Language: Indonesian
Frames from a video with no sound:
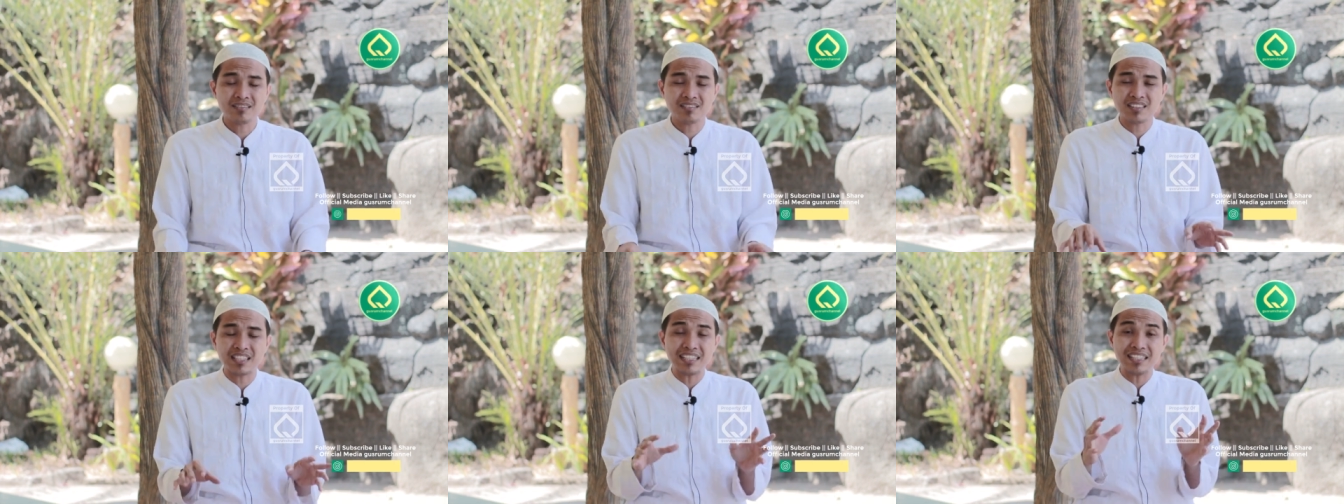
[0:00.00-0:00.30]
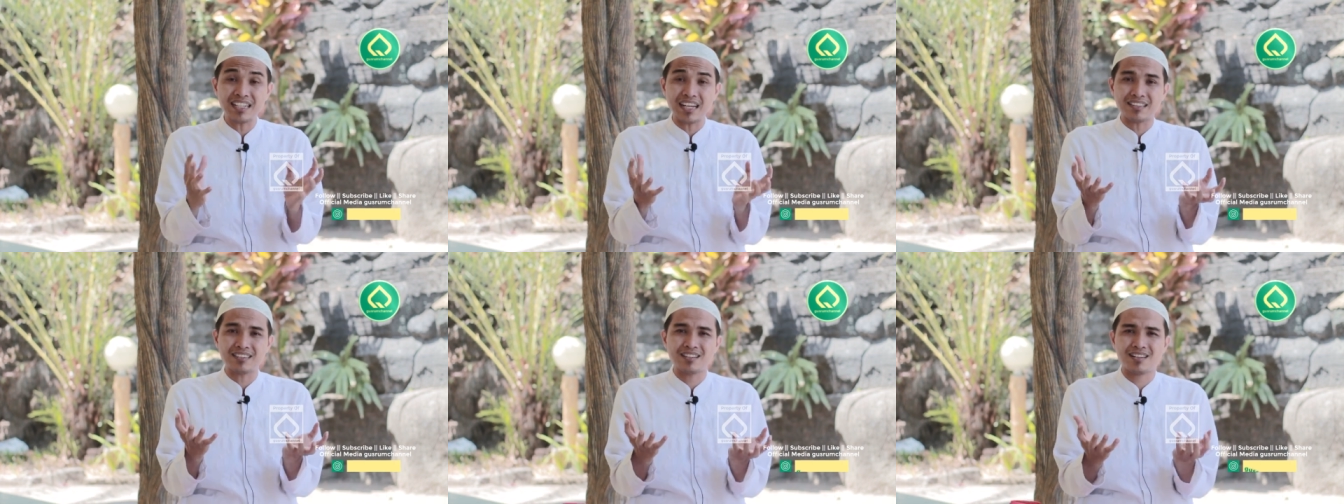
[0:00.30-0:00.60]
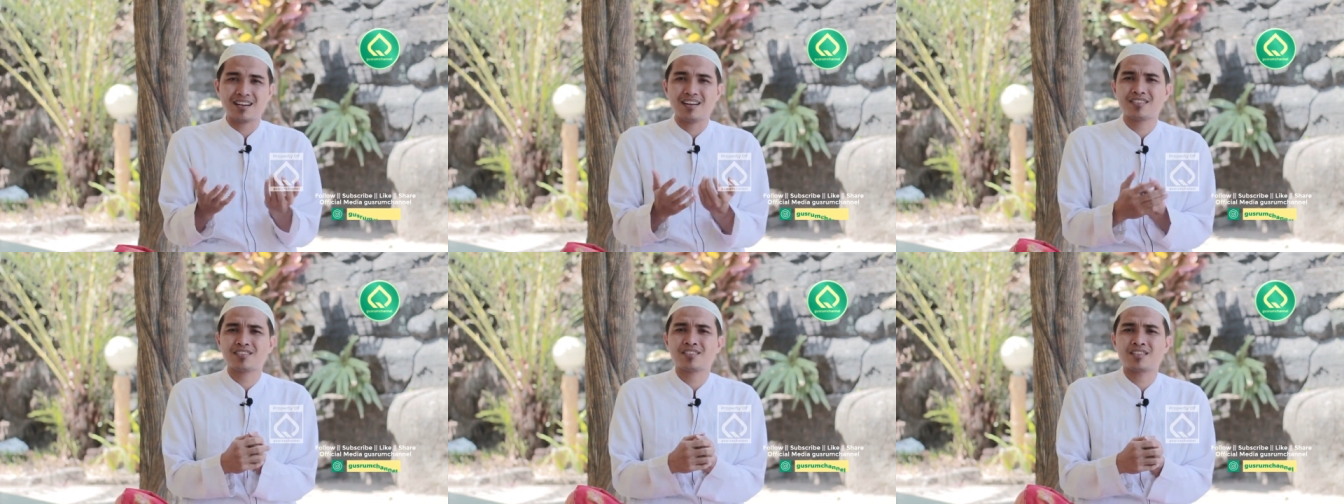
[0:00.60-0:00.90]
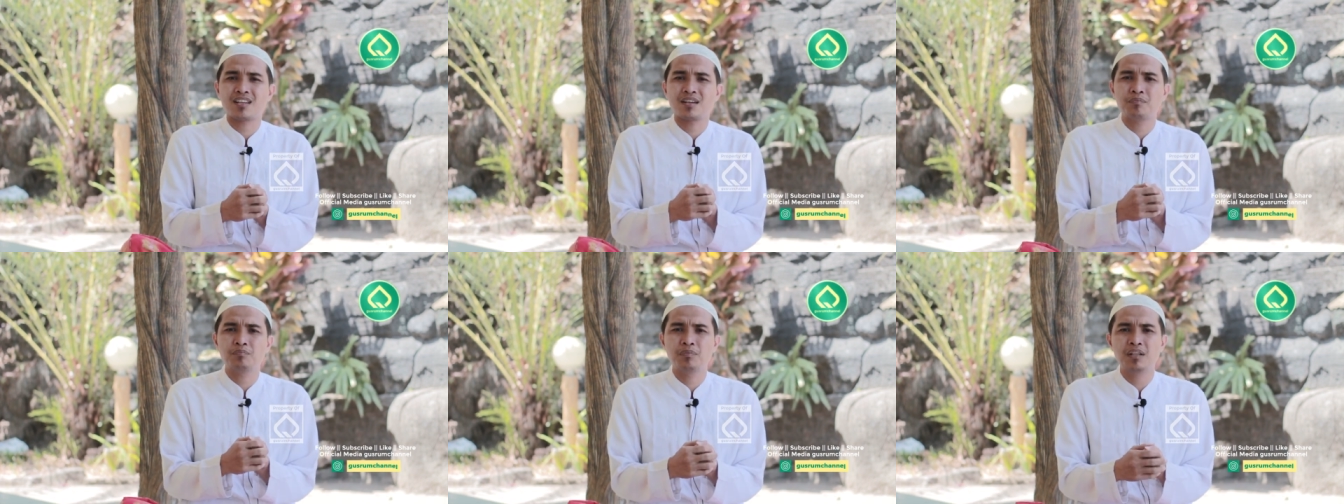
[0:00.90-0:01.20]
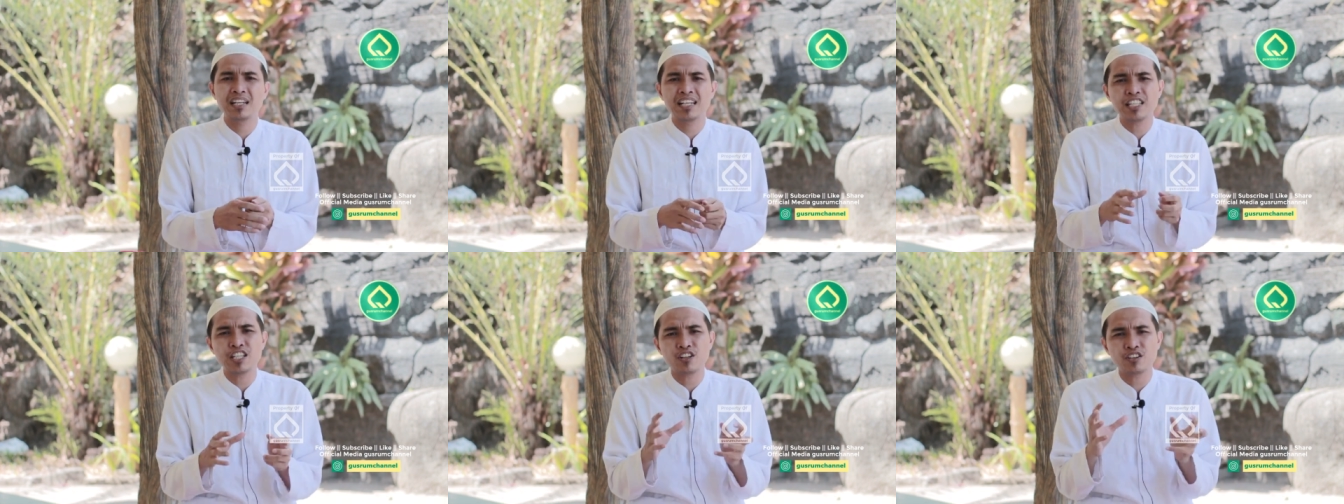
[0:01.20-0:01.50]
tidak terasa
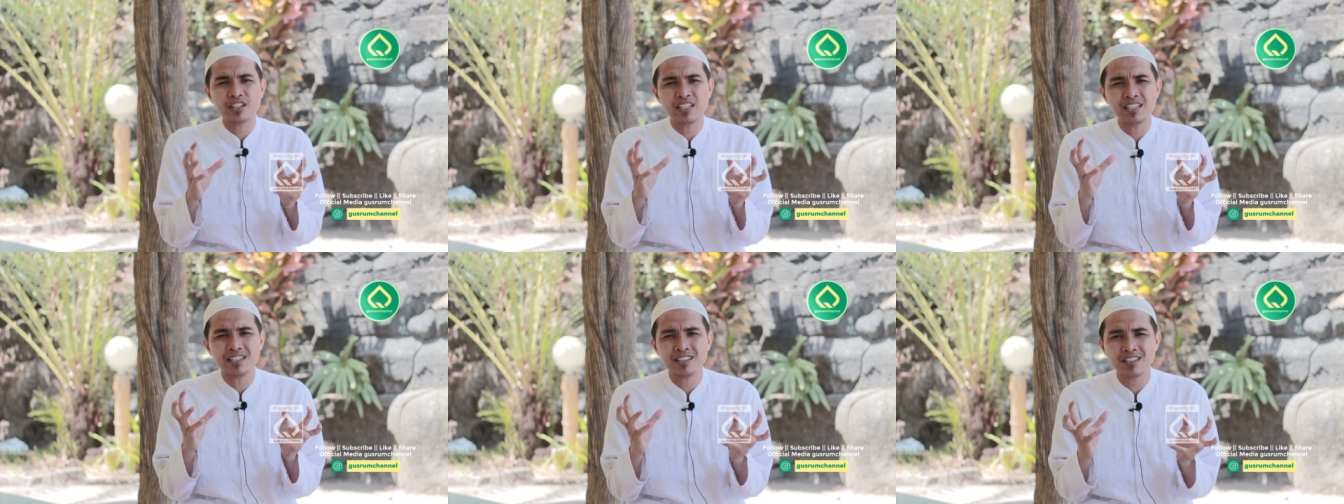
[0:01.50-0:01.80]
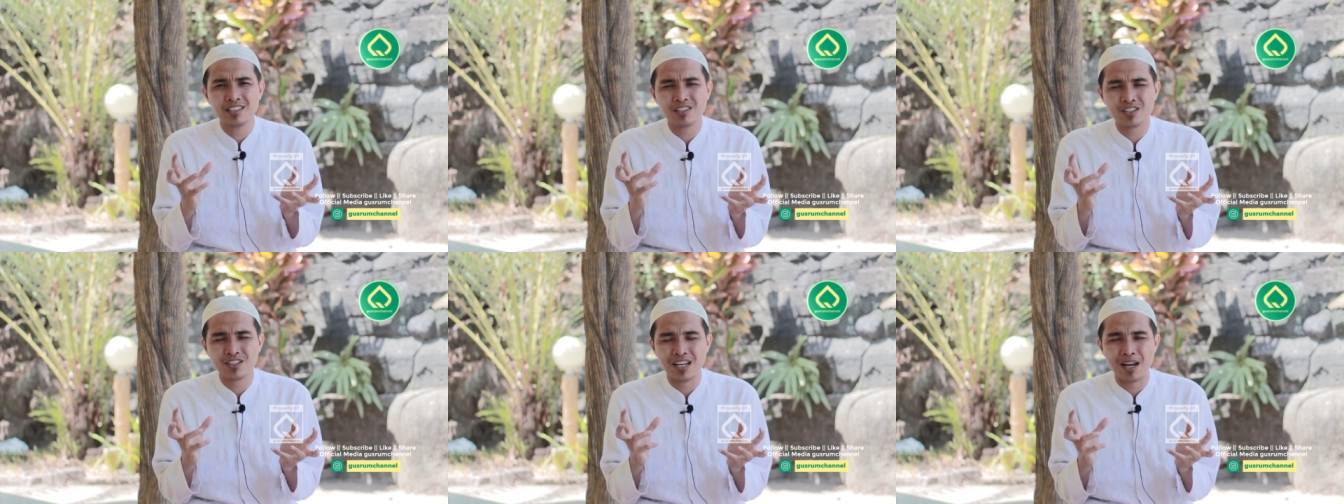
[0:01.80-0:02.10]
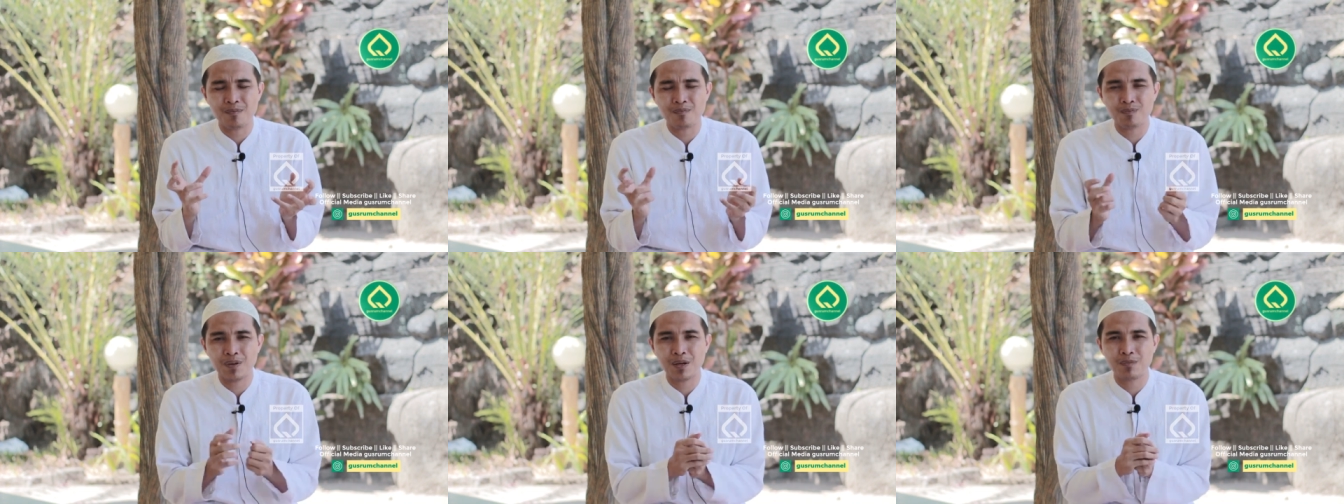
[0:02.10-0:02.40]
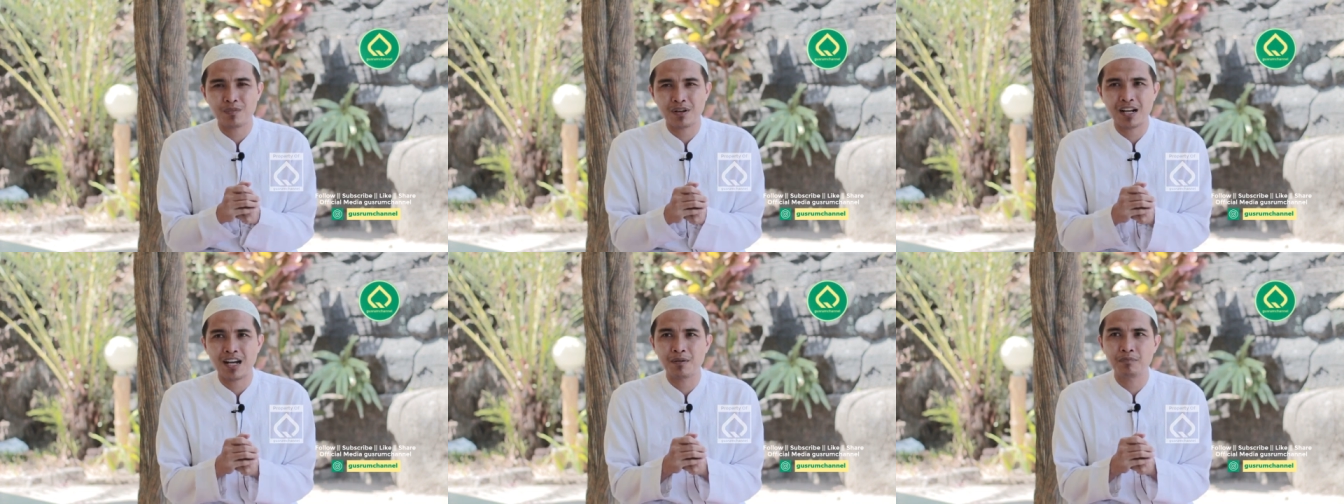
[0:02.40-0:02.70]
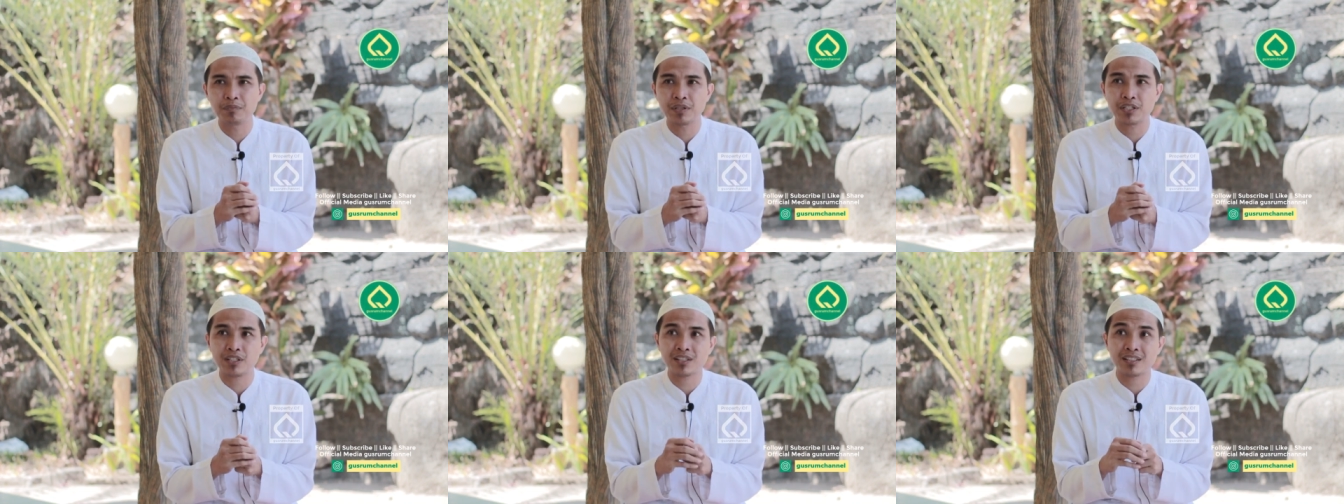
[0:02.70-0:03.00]
beliau ini sampai
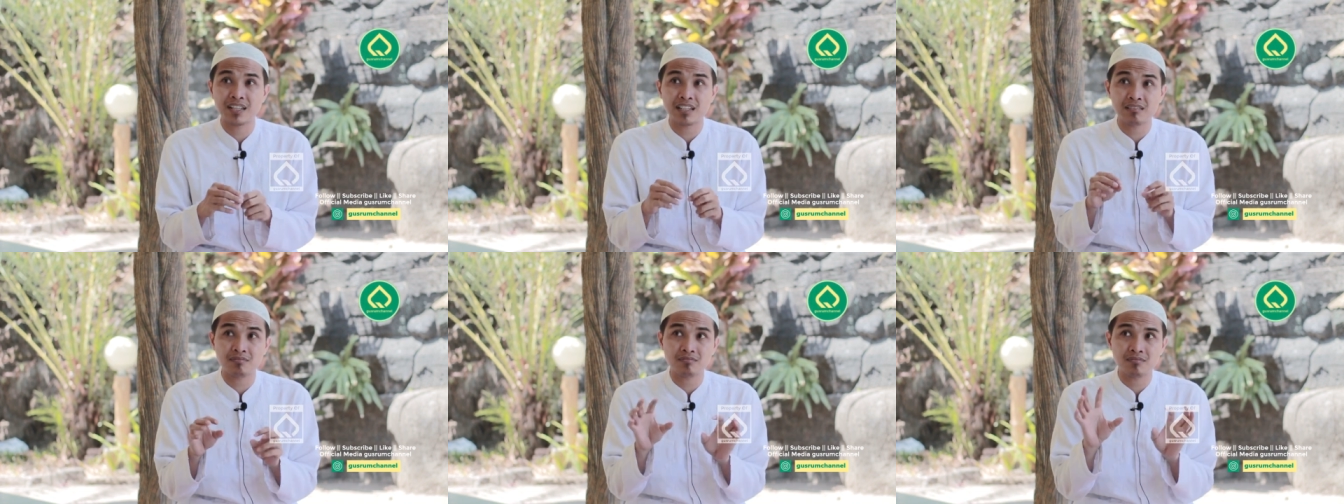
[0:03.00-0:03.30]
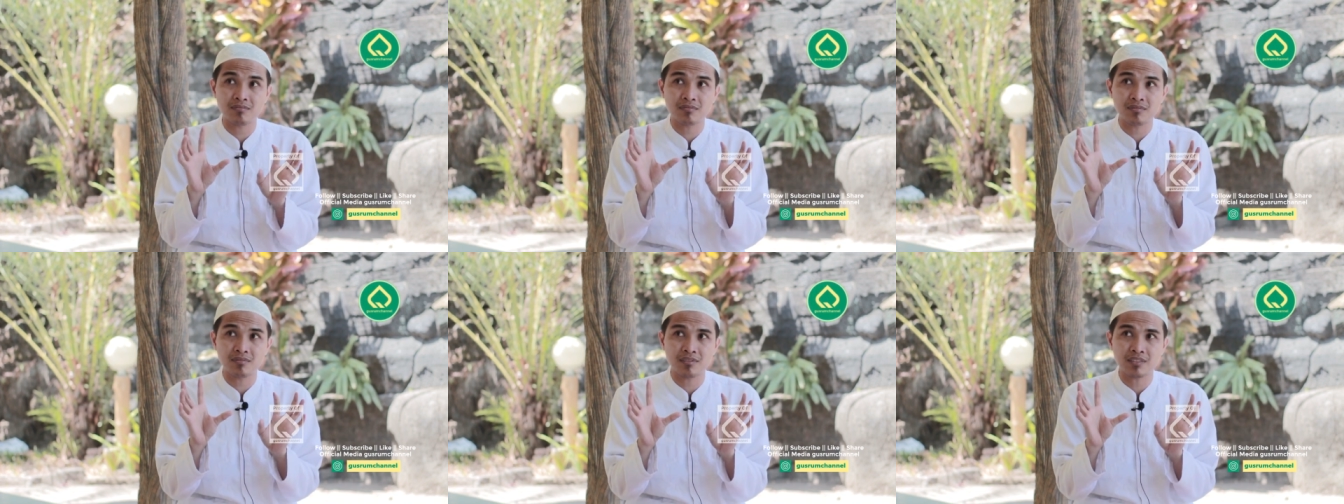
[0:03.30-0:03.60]
menghabiskan